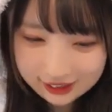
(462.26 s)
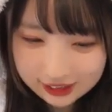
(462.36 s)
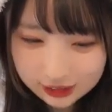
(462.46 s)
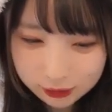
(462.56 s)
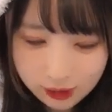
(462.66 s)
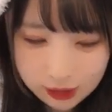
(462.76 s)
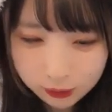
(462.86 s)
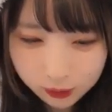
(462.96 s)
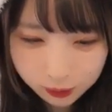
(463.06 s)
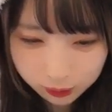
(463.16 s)
ちくわ
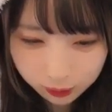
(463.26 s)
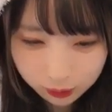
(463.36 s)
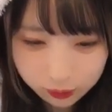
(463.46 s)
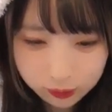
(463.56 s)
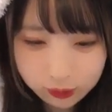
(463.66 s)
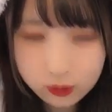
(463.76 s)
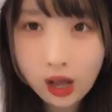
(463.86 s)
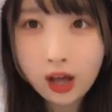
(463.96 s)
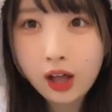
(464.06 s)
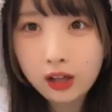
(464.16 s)
の
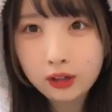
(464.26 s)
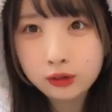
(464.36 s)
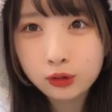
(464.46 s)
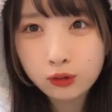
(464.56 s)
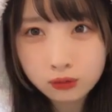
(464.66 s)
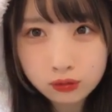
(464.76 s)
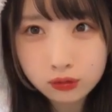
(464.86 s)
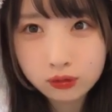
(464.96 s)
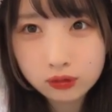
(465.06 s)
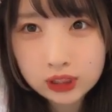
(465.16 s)
あうどん
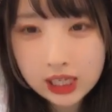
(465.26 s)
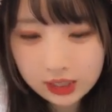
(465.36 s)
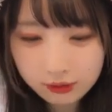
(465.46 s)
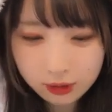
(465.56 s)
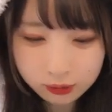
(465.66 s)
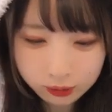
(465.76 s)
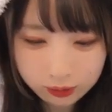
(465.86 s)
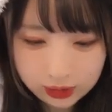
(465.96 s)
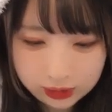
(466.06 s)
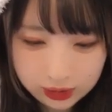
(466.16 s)
最近はうど
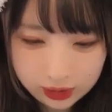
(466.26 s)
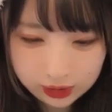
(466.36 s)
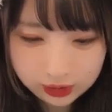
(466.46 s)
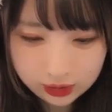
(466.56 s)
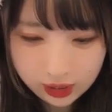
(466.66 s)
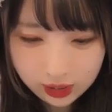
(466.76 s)
んが好きです